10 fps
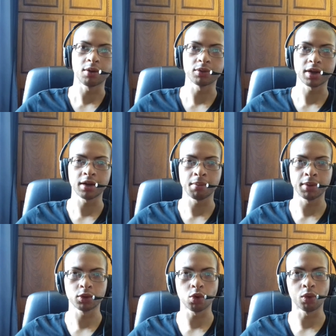é um
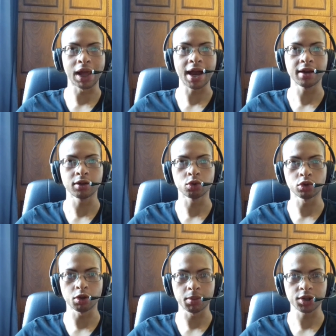treinamento online
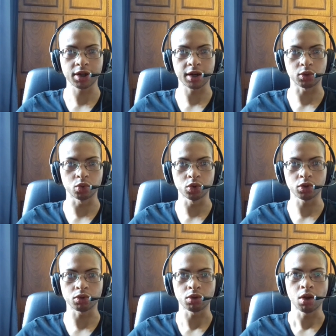totalmente
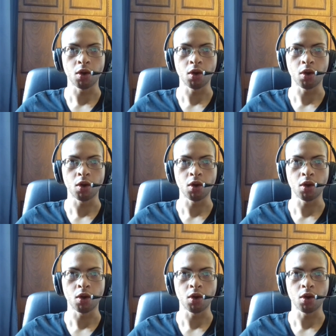gratuito